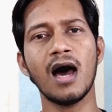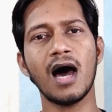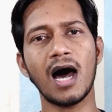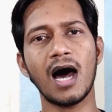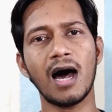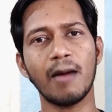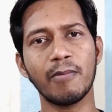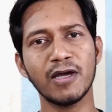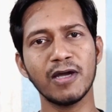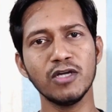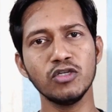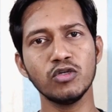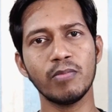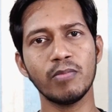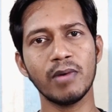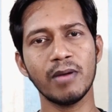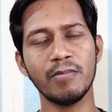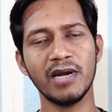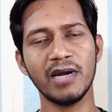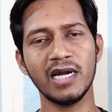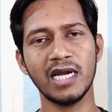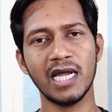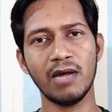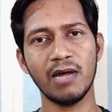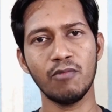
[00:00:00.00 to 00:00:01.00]
आपकी जो
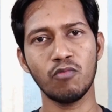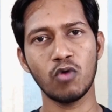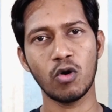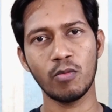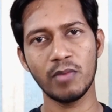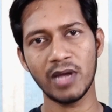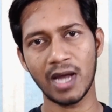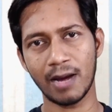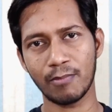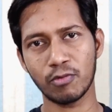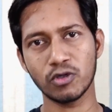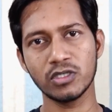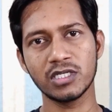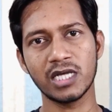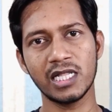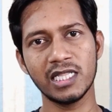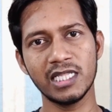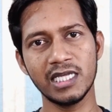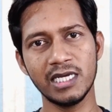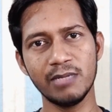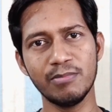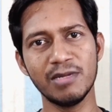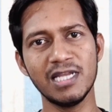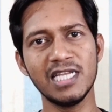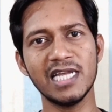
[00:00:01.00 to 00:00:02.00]
पेमेंट है वो भी आपको
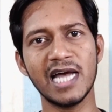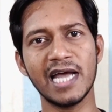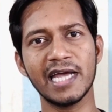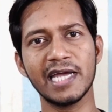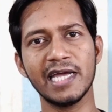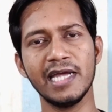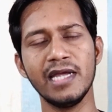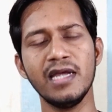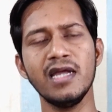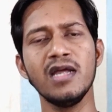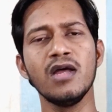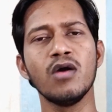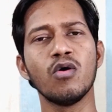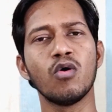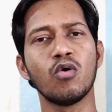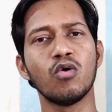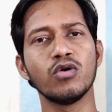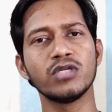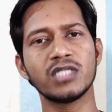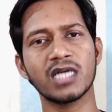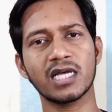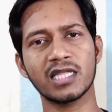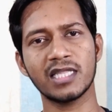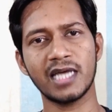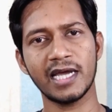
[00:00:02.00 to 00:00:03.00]
जल्दी ही मिल जाएगी हो
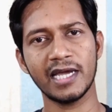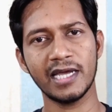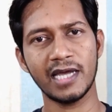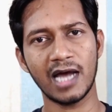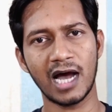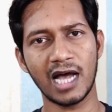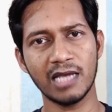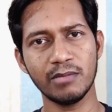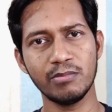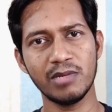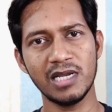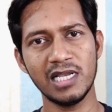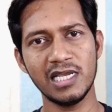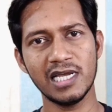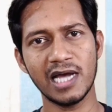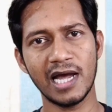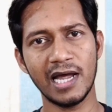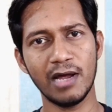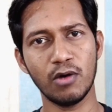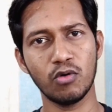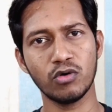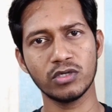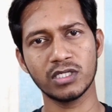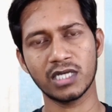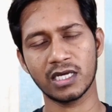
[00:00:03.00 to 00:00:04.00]
सकता है कि आज मिल
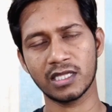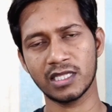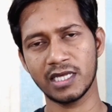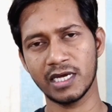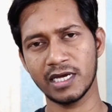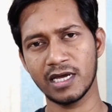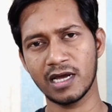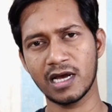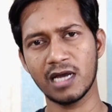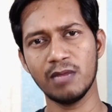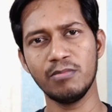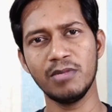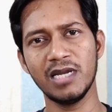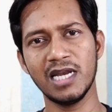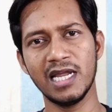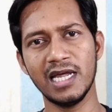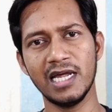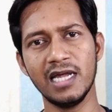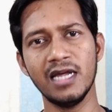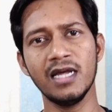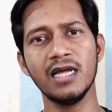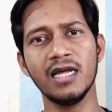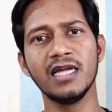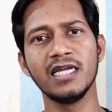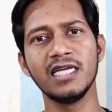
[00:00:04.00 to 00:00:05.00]
जाए हो सकता है कि कल
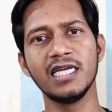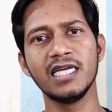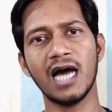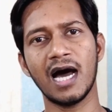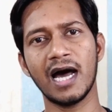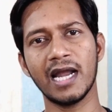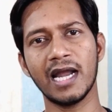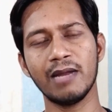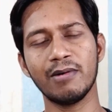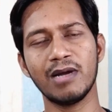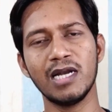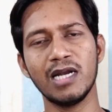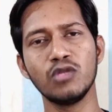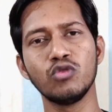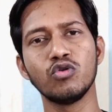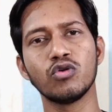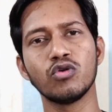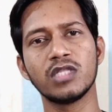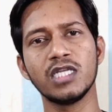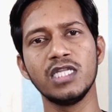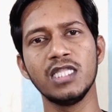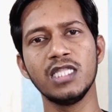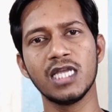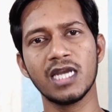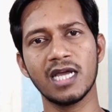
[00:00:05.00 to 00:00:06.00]
मिले या आने वाले दो
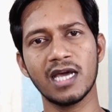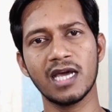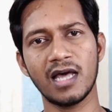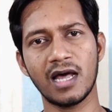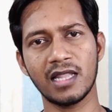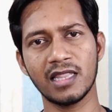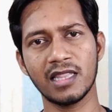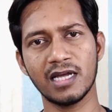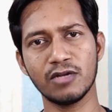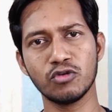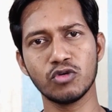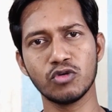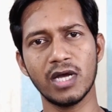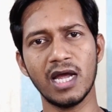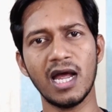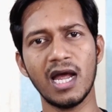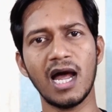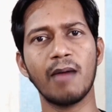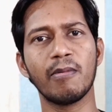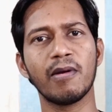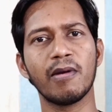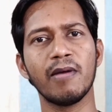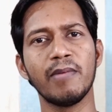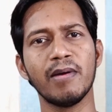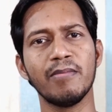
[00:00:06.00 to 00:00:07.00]
तीन दिन के अंदर जो है
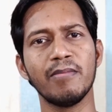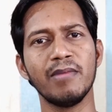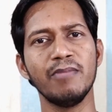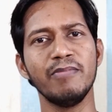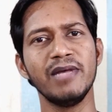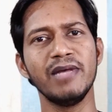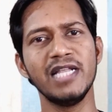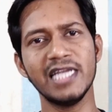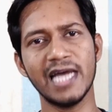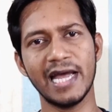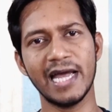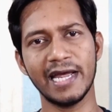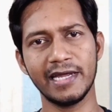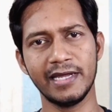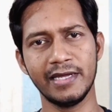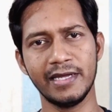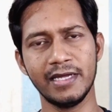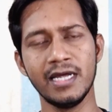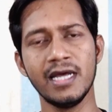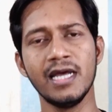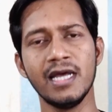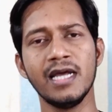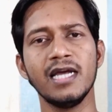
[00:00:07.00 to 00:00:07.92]
आपकी पेमेंट मिल जाएगी